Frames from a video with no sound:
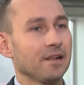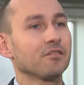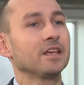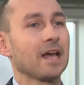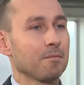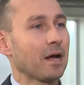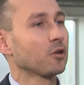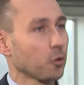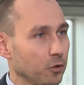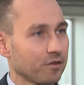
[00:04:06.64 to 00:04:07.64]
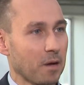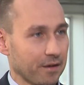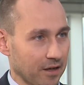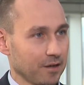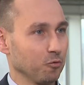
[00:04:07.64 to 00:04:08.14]
Also ich habe ein grünes
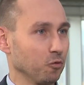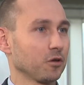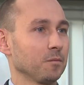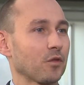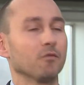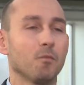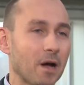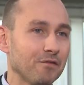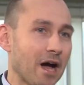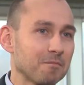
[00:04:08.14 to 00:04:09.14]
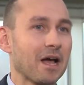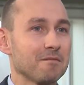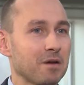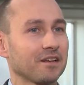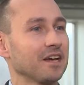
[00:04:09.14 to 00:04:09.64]
Parteibuch. Wobei wir haben
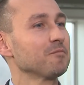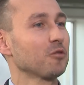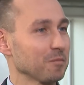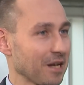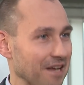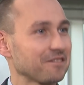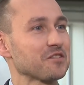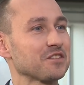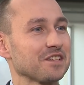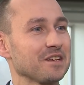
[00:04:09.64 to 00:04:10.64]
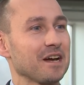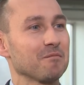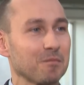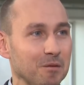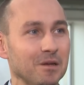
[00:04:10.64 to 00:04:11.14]
kein Parteibuch im klassischen Sinne,
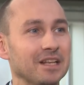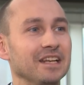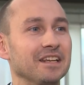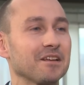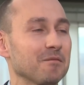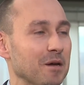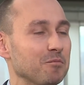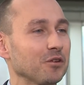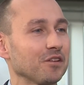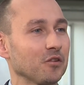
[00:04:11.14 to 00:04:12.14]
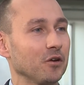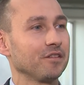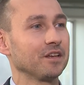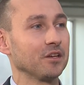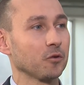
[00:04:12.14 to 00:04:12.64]
aber ich bin Mitglied äh, bei Bündnis
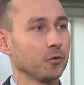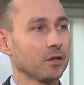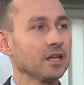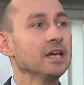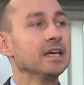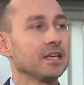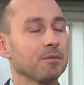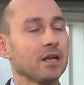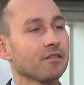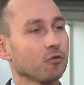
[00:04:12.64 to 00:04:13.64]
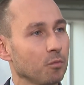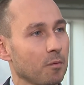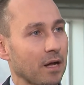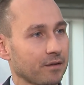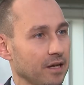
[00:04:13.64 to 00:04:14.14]
90 Die Grünen. Ich bin als
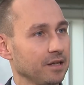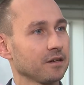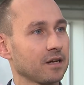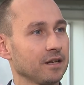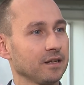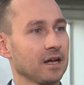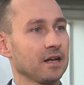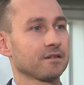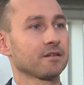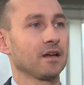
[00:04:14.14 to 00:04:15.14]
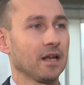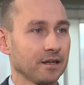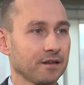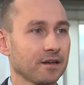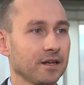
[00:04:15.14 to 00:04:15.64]
überparteilicher Kandidat
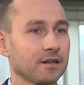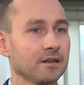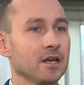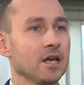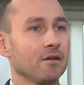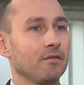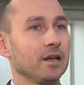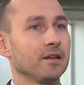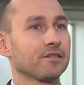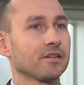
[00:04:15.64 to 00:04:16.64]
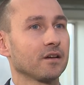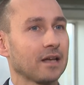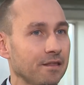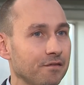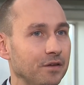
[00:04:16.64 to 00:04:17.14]
angetreten, weil es äh,
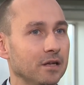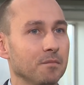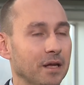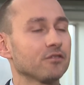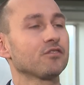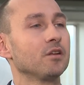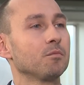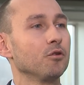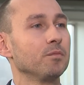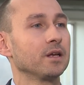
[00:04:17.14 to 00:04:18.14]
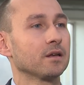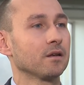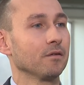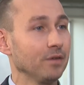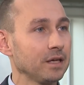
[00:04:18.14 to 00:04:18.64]
ganz vielen Menschen in
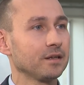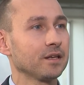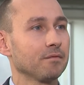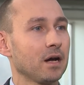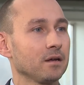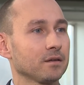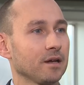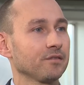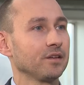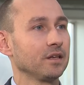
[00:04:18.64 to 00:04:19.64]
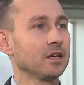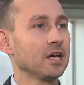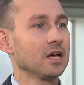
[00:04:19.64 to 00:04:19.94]
Böblingen wichtig war, dass sie